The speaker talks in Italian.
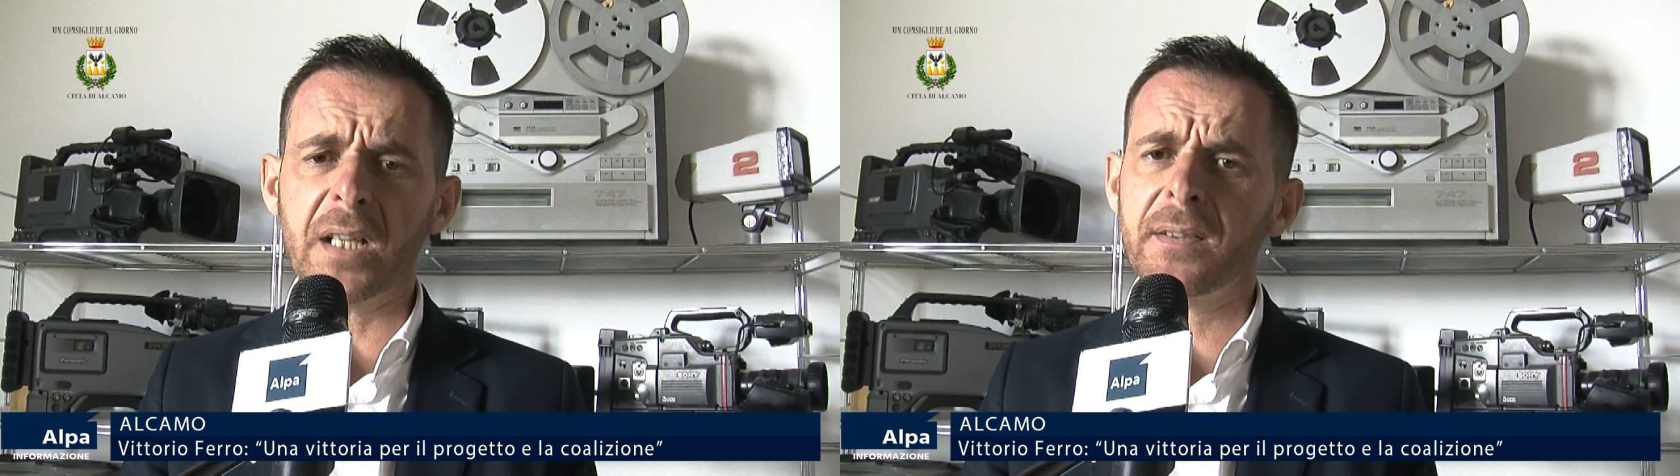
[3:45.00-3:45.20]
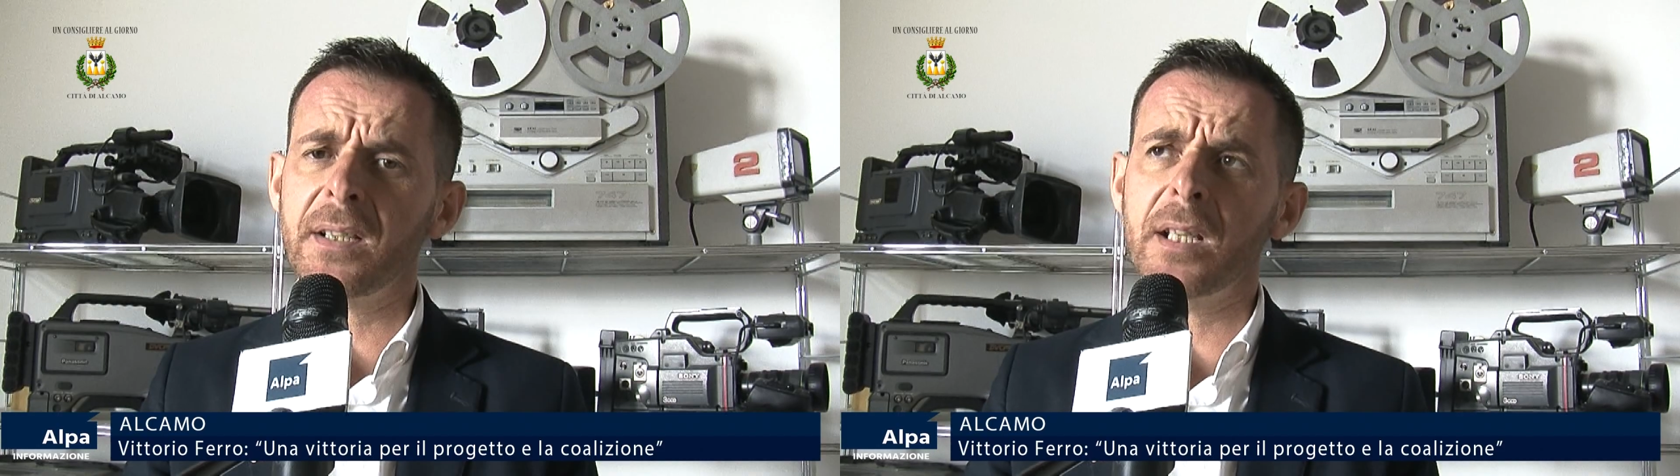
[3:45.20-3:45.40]

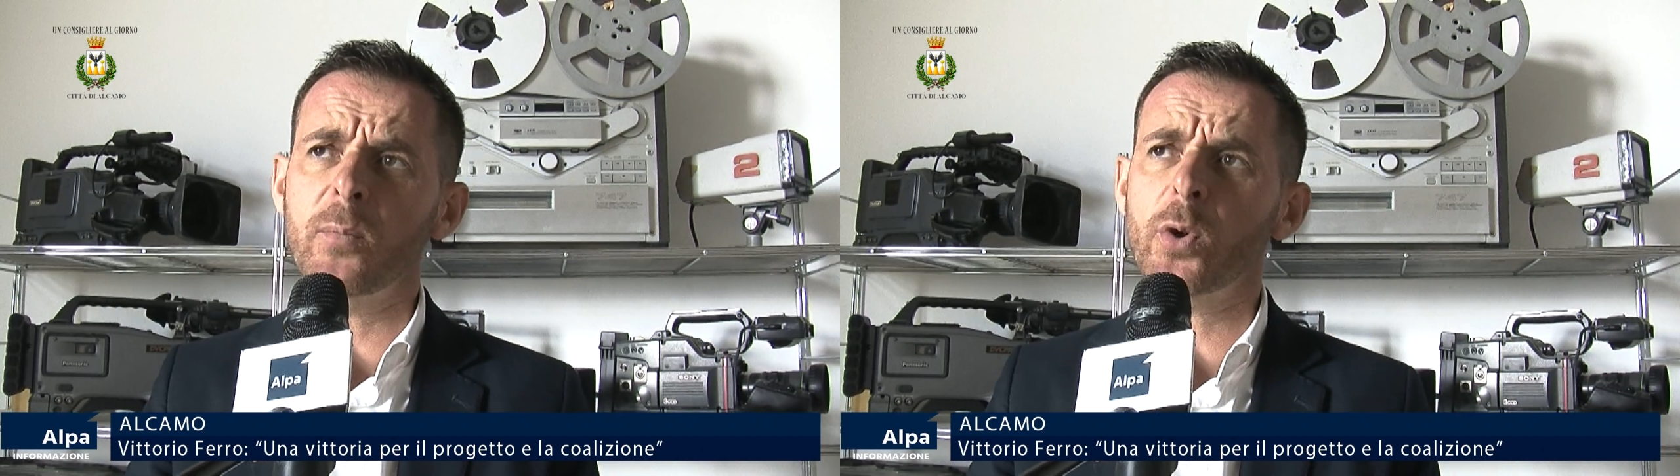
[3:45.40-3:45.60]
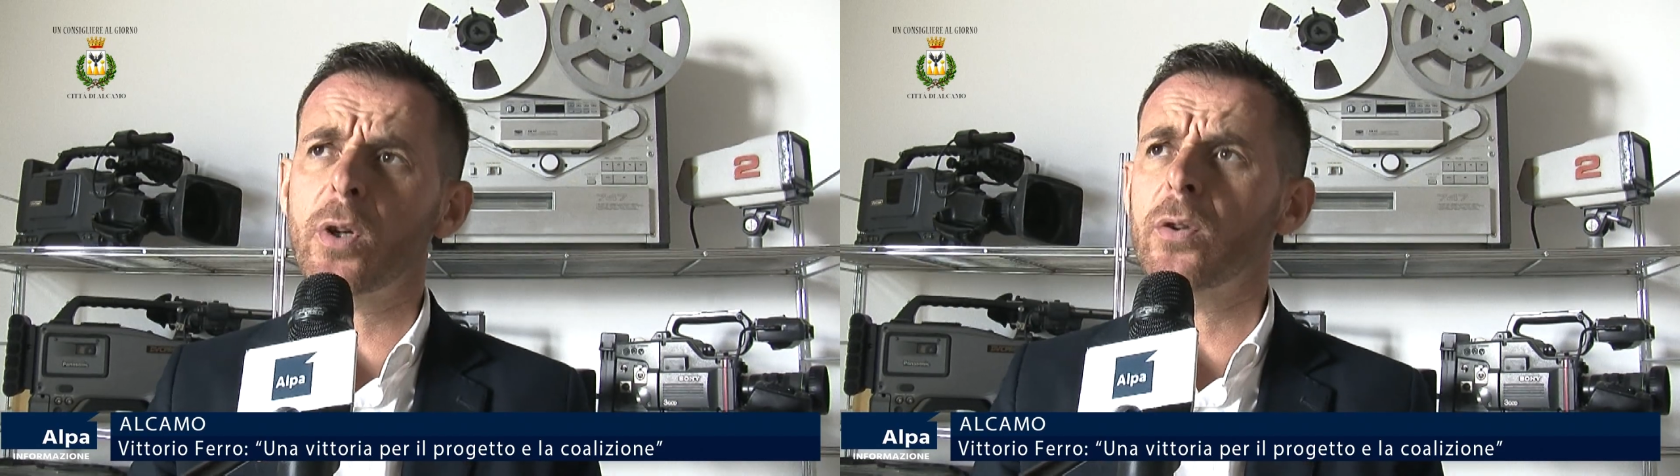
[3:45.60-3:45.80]
sì,
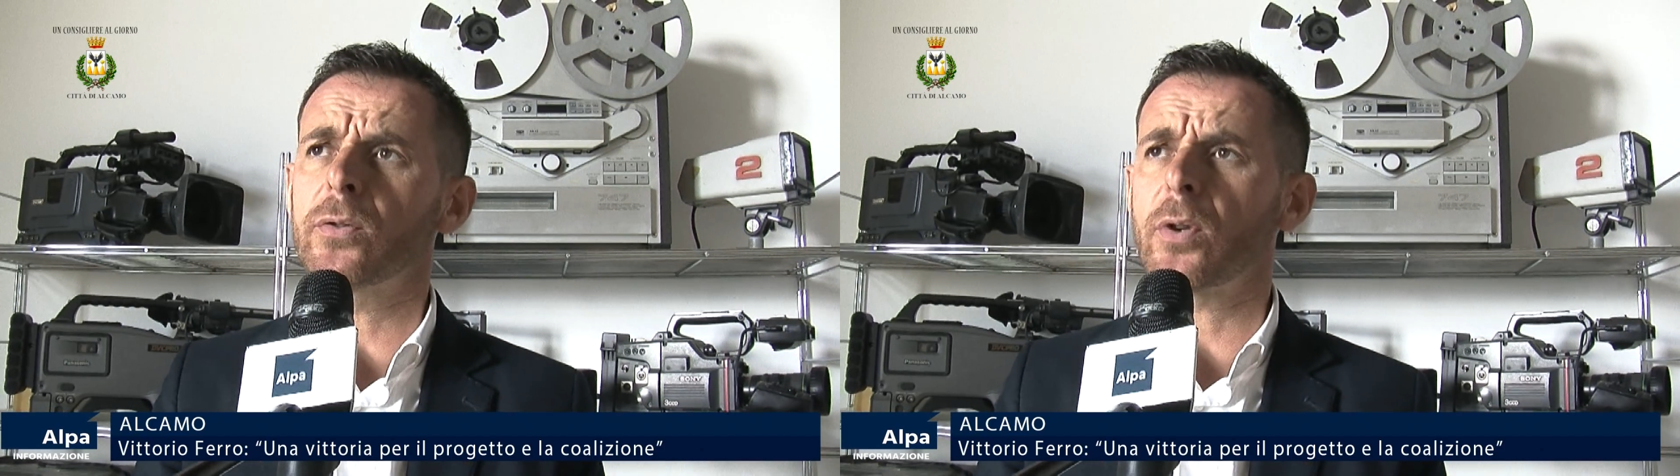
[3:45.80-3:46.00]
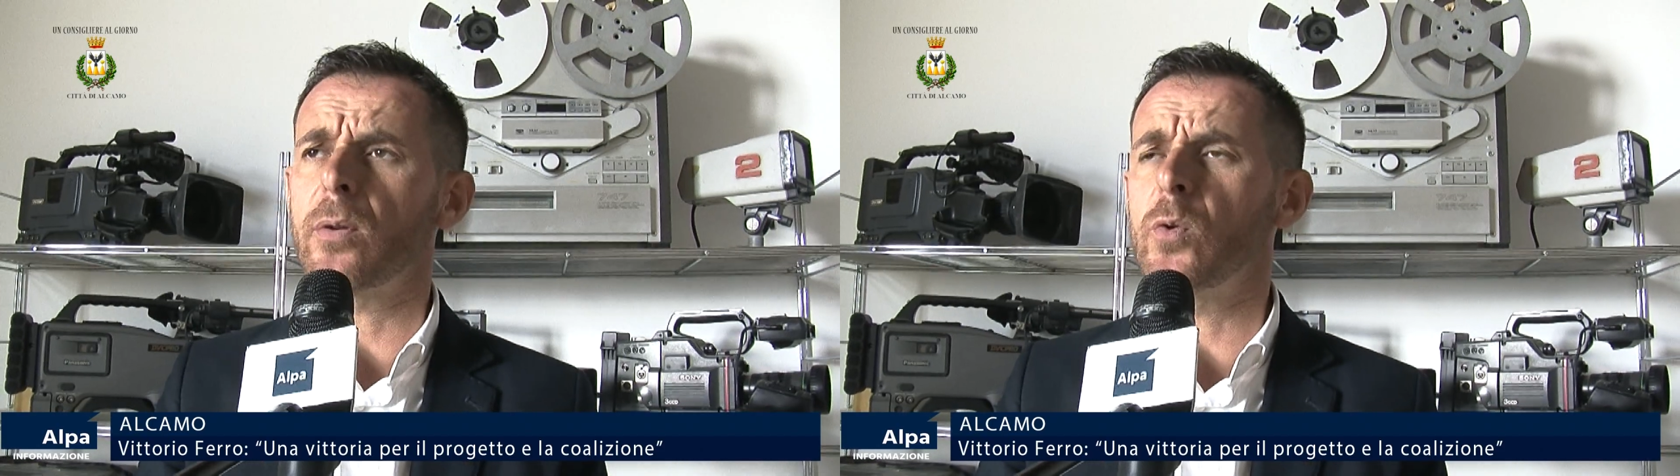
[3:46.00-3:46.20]
muro
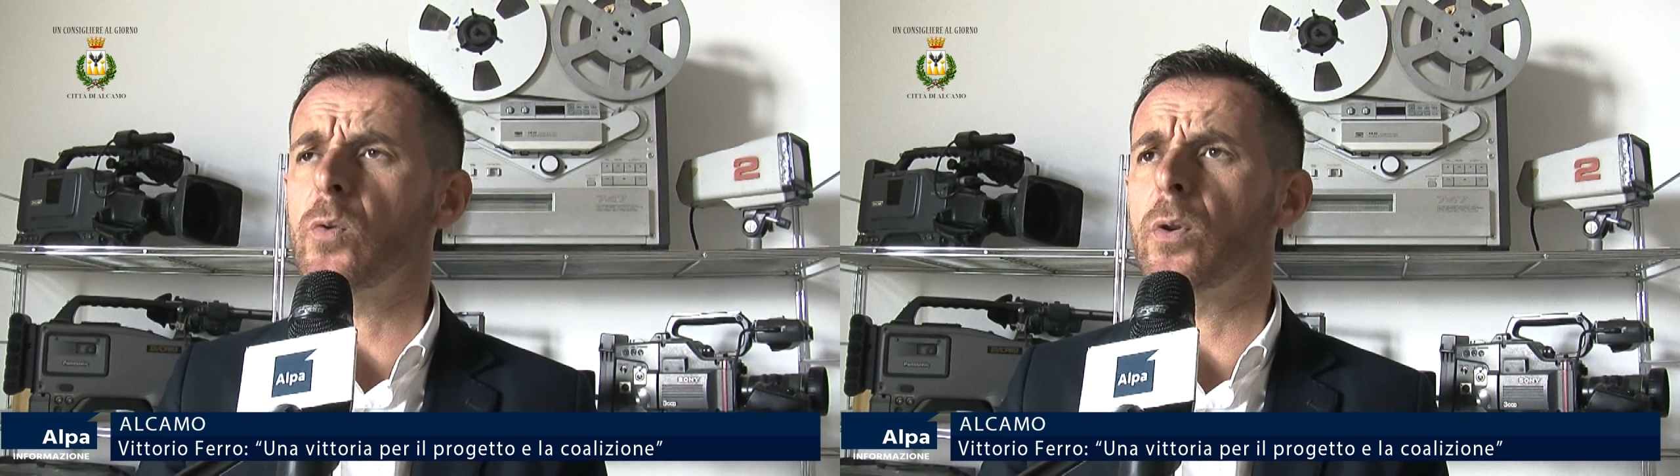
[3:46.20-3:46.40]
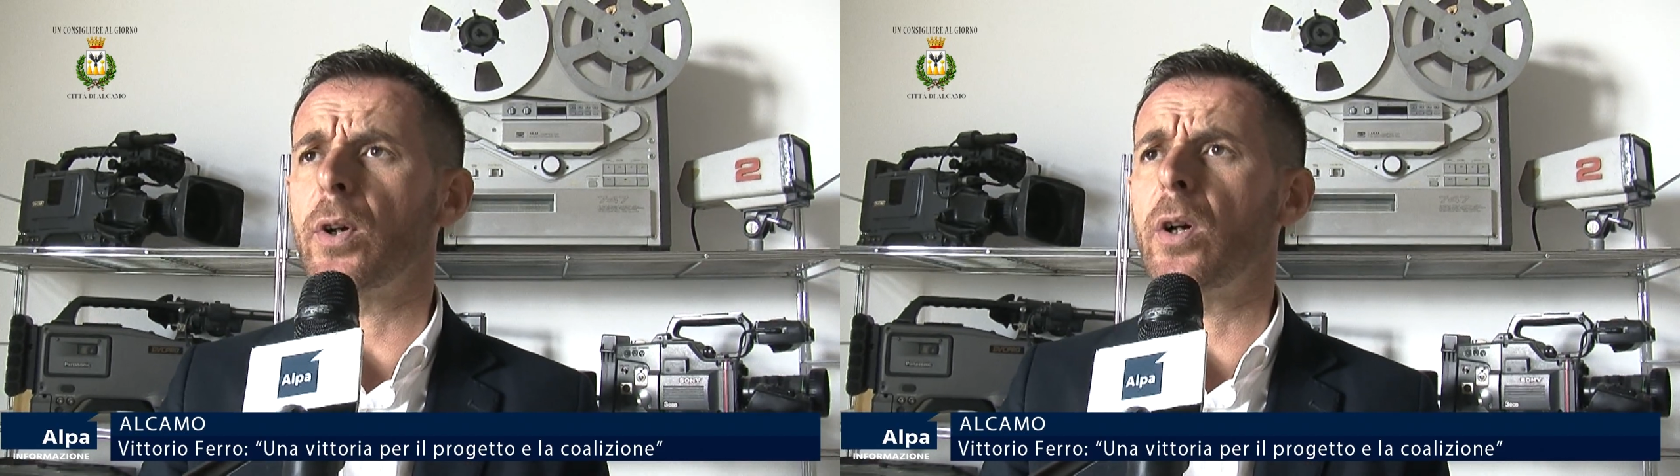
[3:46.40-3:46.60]
contro
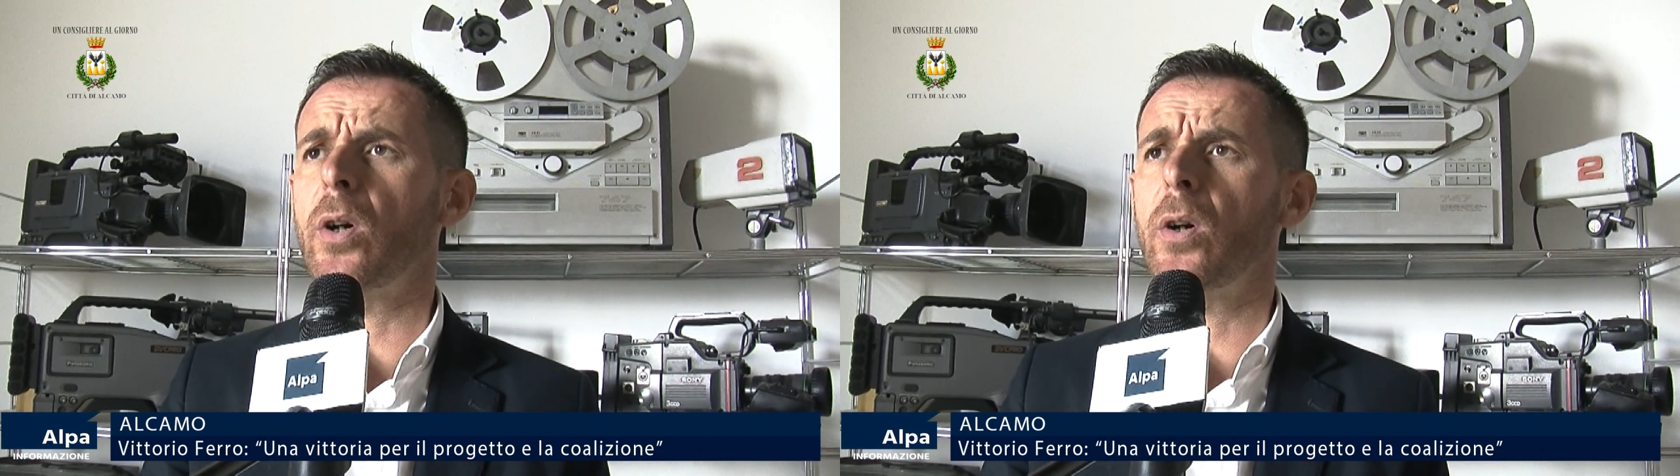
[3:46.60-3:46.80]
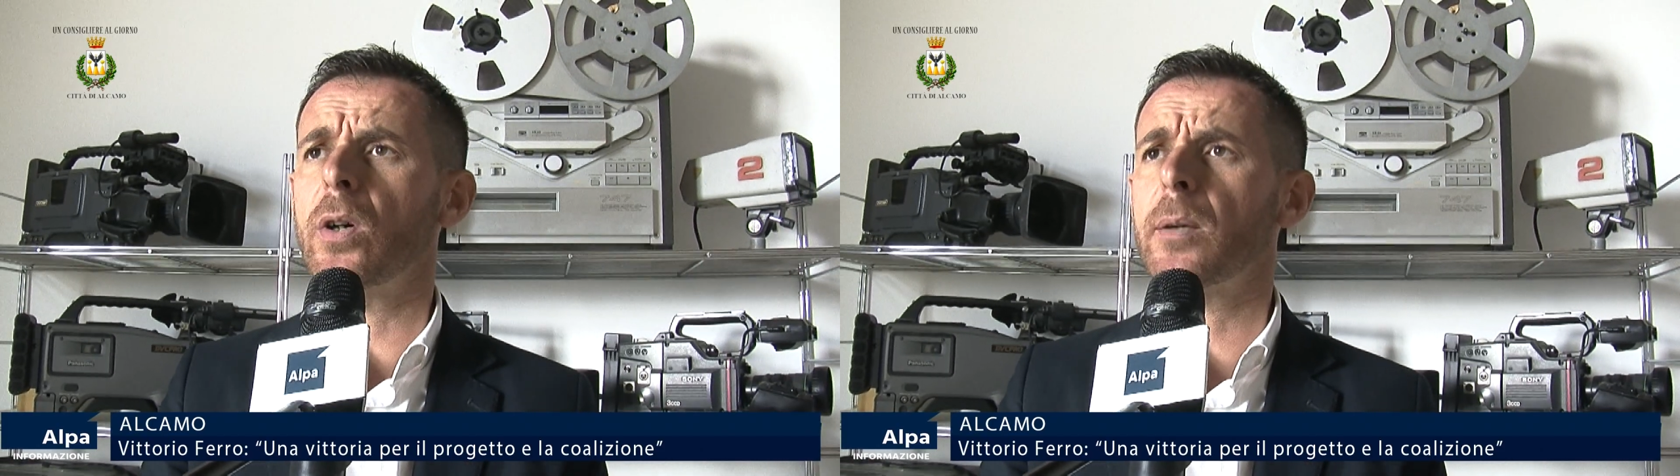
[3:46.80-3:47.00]
muro o